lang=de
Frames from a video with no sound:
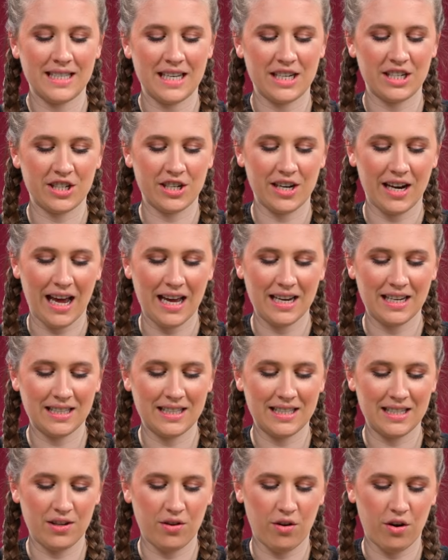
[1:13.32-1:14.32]
zerschneidet
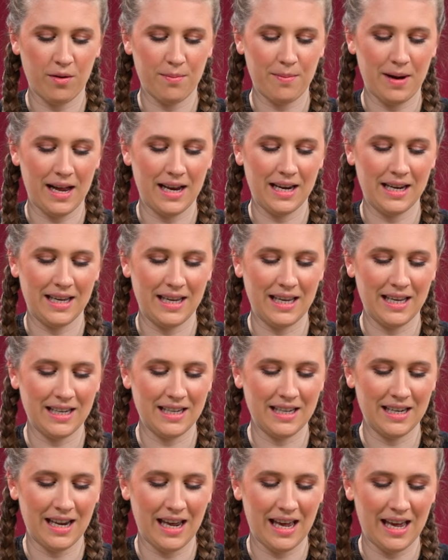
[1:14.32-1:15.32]
sie nochmal
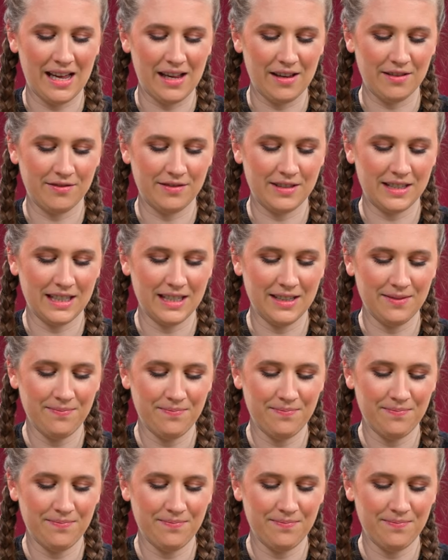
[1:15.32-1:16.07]
in der Hälfte.